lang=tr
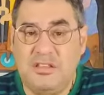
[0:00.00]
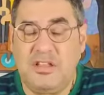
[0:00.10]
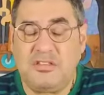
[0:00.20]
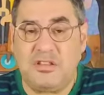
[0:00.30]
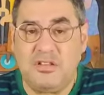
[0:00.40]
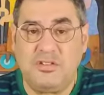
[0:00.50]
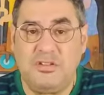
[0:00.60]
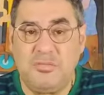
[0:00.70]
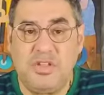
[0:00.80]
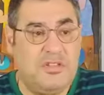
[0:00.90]

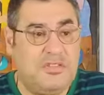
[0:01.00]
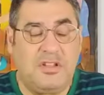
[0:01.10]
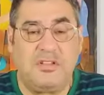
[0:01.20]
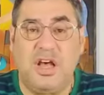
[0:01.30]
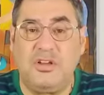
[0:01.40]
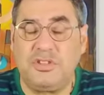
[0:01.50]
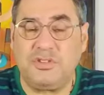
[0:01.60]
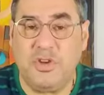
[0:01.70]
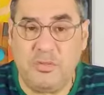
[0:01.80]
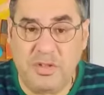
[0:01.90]
tanıdığın bir insanın, daha önce hiç
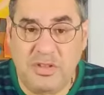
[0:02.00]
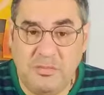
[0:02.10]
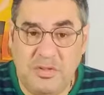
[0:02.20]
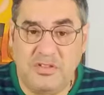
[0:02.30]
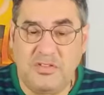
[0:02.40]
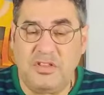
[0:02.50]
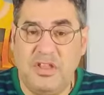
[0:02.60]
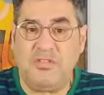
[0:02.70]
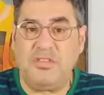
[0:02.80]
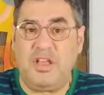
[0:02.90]
görmediğin bir insanın
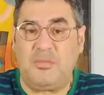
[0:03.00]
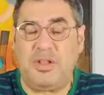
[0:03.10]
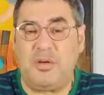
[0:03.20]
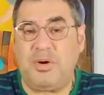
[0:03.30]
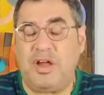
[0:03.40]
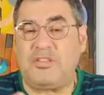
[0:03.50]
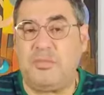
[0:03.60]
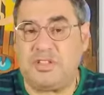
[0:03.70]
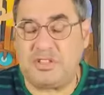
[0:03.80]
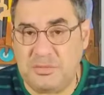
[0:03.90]
evinde yapılan parti
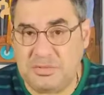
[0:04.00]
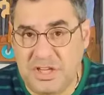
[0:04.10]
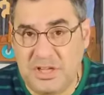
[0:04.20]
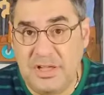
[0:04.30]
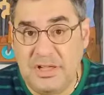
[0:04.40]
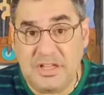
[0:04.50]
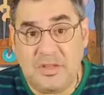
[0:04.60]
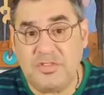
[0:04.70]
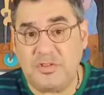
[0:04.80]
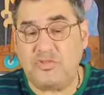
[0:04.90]
başka bir şey.
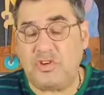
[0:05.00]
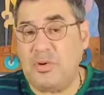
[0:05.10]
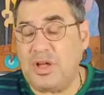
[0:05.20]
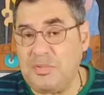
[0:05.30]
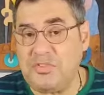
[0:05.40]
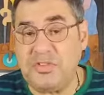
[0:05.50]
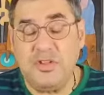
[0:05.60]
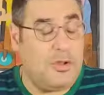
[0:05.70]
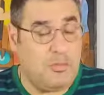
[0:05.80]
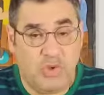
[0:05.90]
Kimse kusura bakmasın
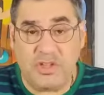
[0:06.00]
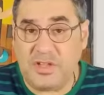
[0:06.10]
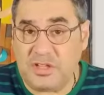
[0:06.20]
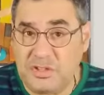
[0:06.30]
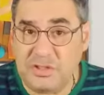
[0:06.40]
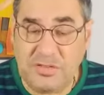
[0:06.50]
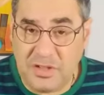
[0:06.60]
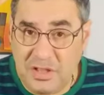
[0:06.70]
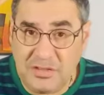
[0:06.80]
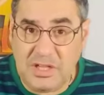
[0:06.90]
bu yasakçılık
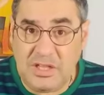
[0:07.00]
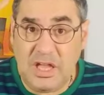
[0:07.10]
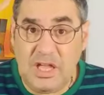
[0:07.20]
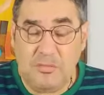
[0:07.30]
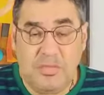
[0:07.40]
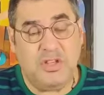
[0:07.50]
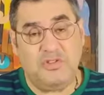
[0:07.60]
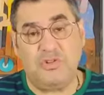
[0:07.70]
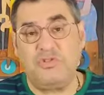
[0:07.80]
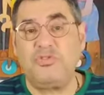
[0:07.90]
falan değil. Bir de
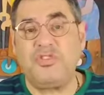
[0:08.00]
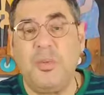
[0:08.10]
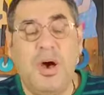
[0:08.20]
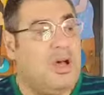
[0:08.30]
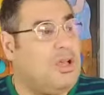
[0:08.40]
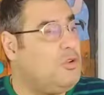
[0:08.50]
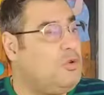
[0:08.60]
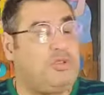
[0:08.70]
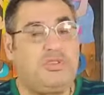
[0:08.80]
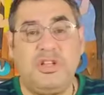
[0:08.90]
çocuğun sabah
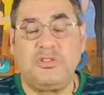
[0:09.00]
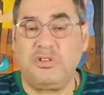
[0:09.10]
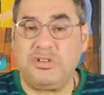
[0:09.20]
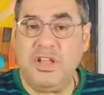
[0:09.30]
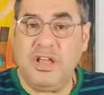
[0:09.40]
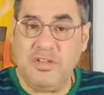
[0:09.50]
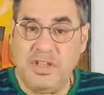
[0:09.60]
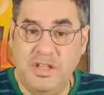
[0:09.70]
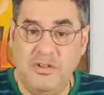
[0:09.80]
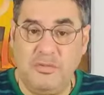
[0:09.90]
3'te 4'te eve
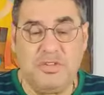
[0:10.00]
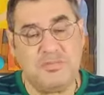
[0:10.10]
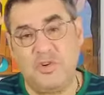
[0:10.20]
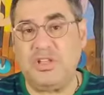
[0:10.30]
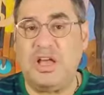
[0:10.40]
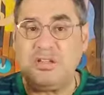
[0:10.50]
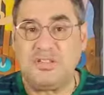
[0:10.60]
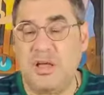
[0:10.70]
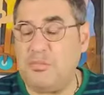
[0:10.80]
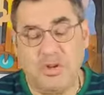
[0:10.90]
geliyor. Biz moderniz
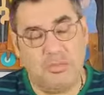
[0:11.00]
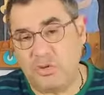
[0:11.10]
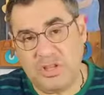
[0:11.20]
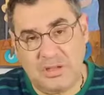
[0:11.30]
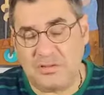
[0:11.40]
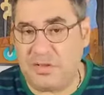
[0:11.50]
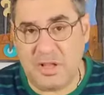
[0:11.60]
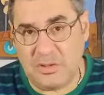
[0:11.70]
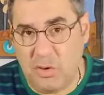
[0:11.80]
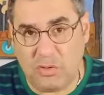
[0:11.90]
abi böyle bir modernlik falan
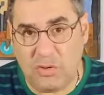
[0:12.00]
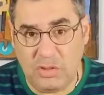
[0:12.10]
yok.